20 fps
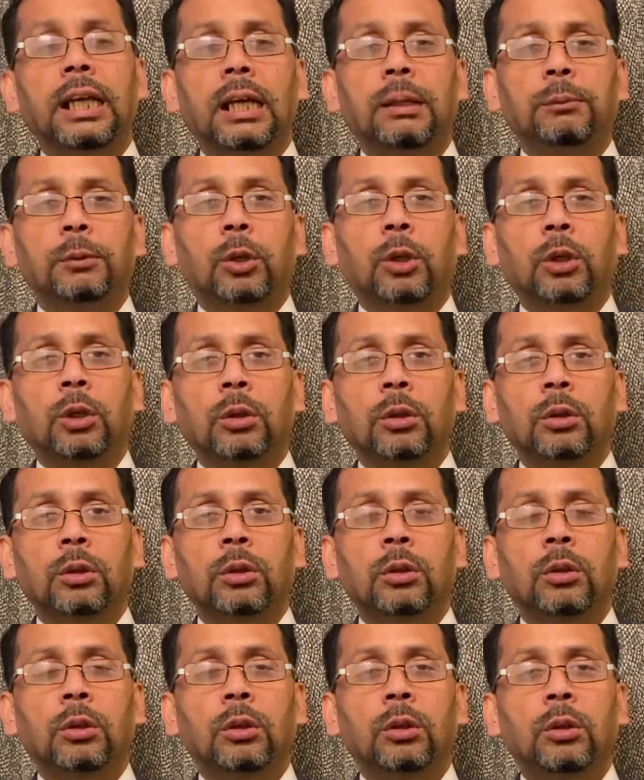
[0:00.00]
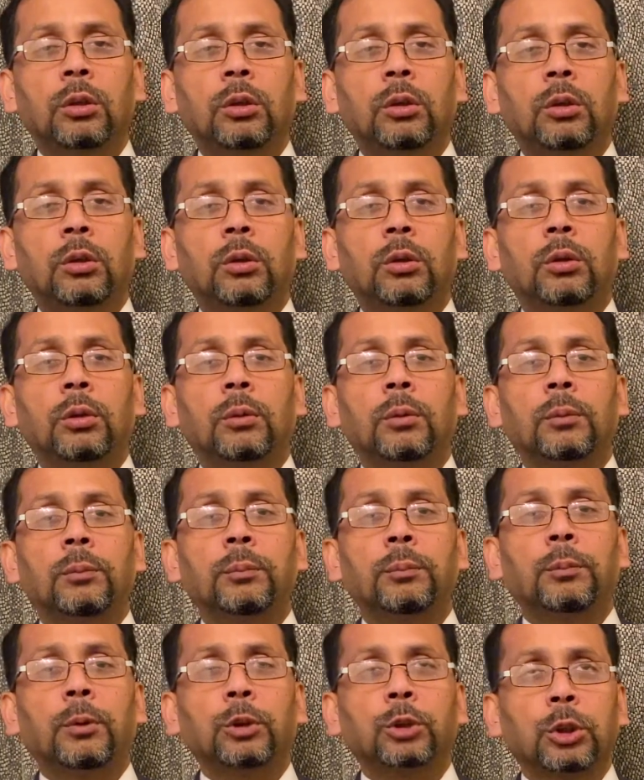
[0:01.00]
এবং
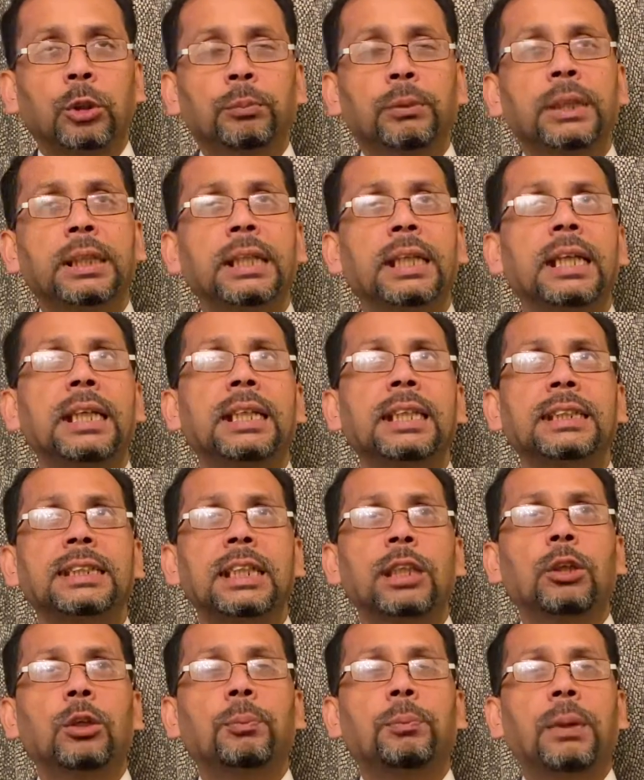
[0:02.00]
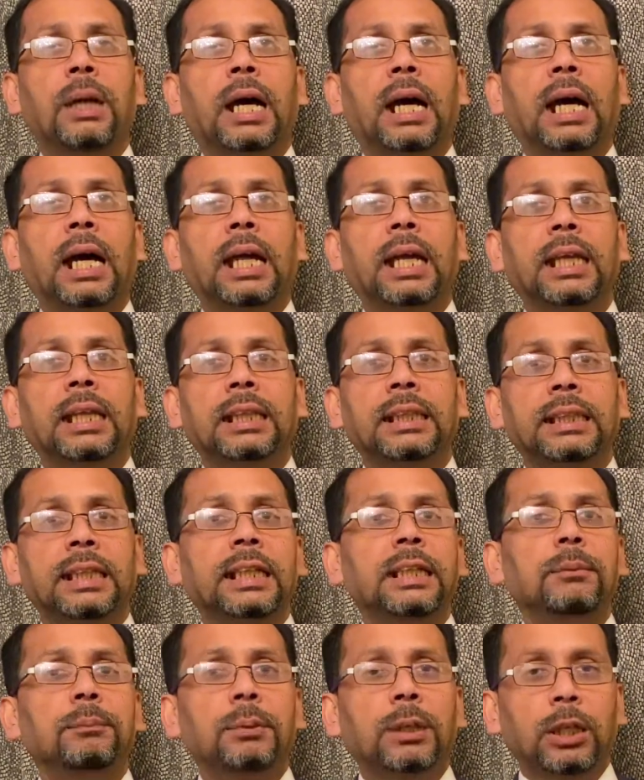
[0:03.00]
প্রথম দিকে এটা ছিল প্রায়
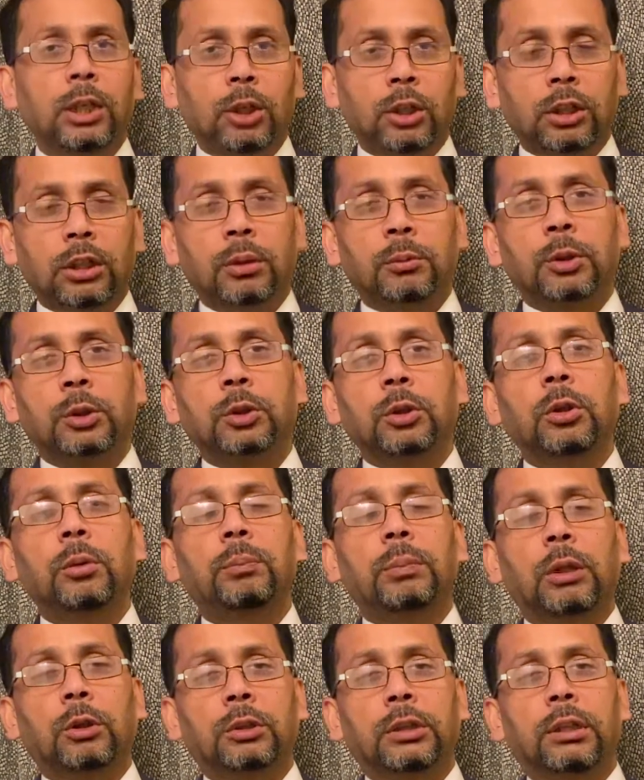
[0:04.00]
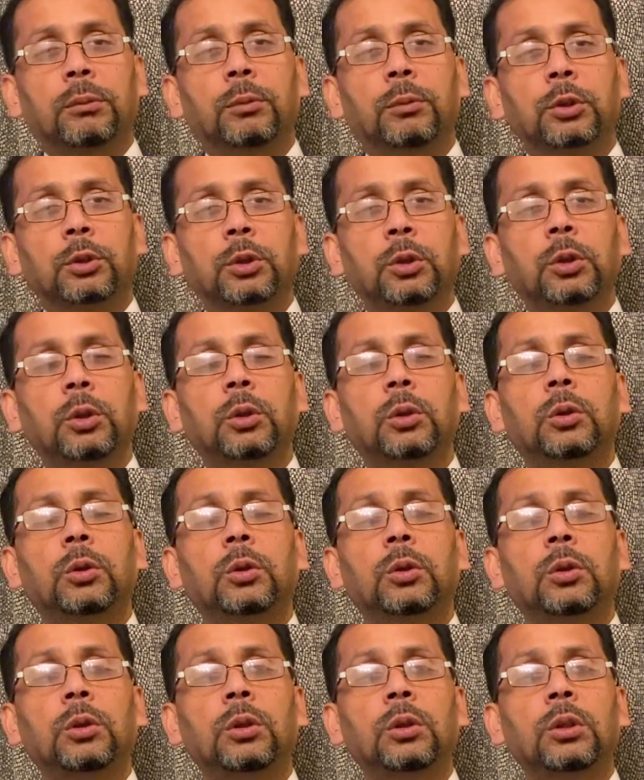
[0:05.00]
দেড় বিলিয়নের মতো পাউন্ডের মতো
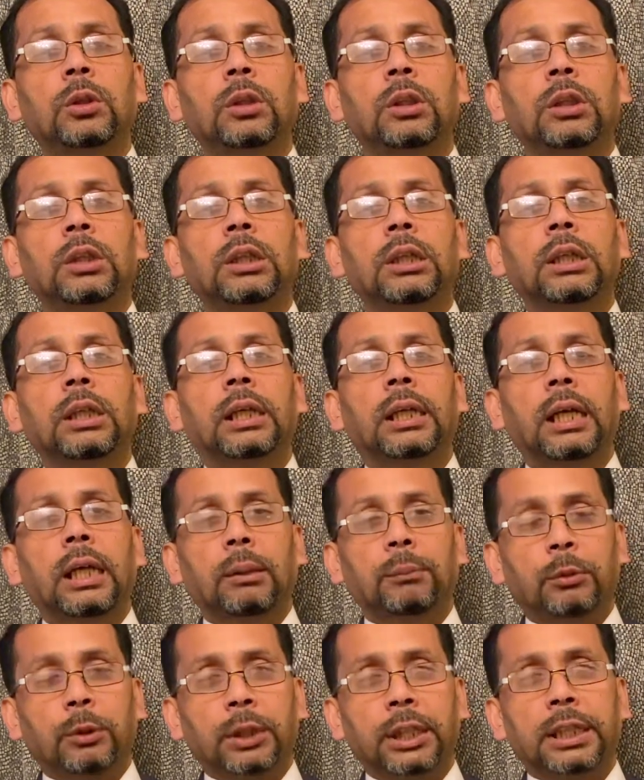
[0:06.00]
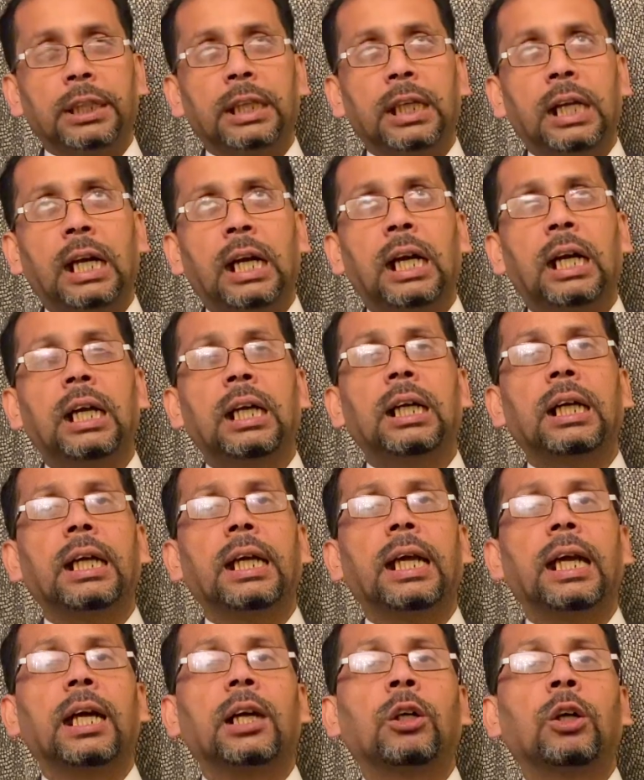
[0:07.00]
এবং এটা
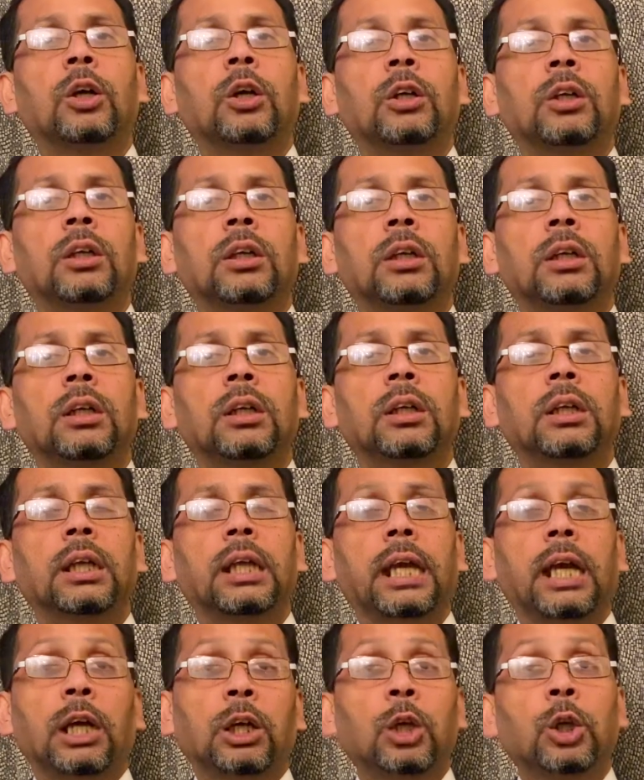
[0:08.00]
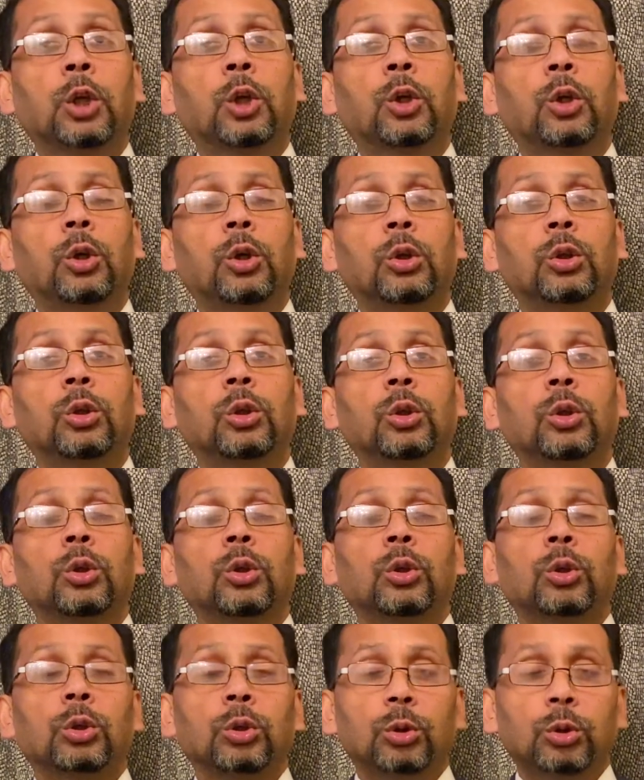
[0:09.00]
এখন এখনও
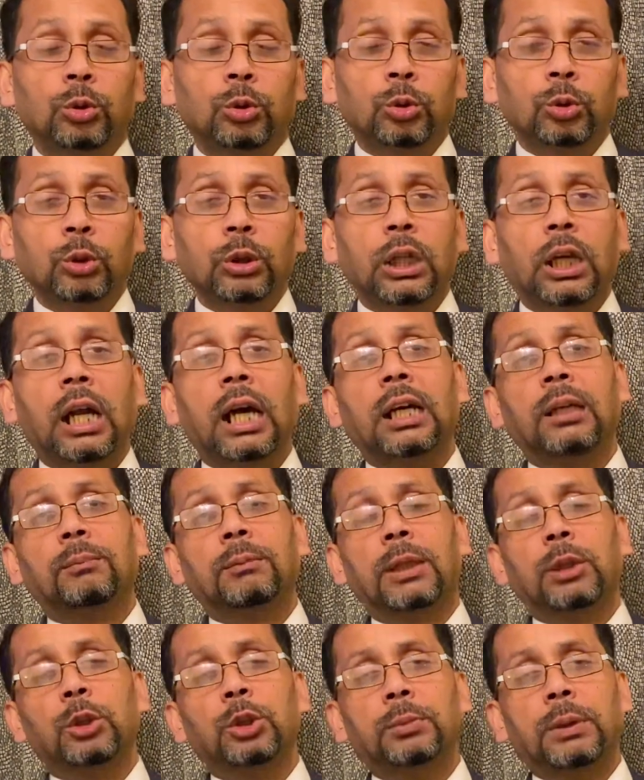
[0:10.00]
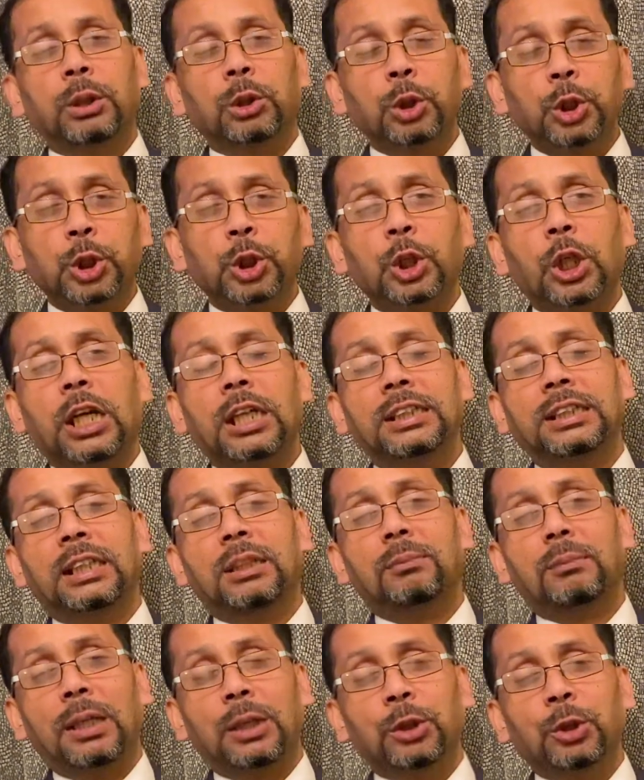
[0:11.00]
দুই লাখ মানুষ বা দুইশো হাজার
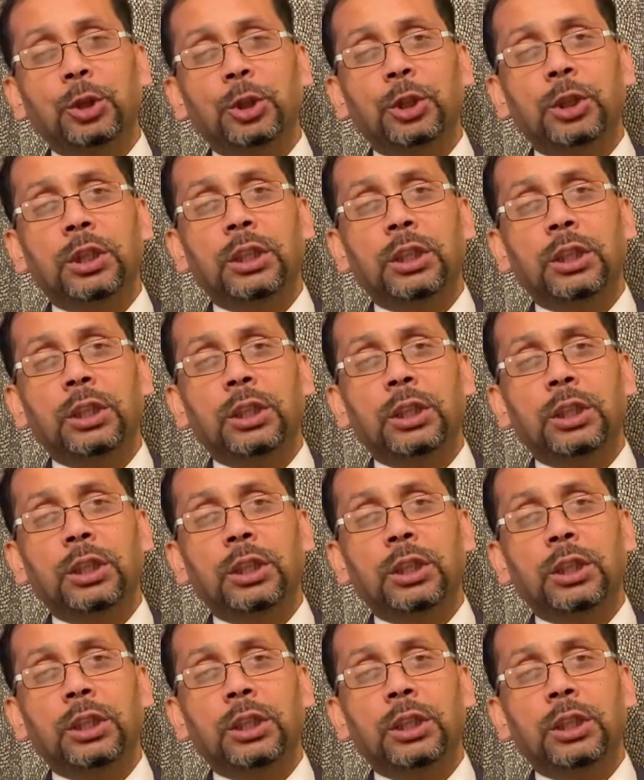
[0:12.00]
মানুষ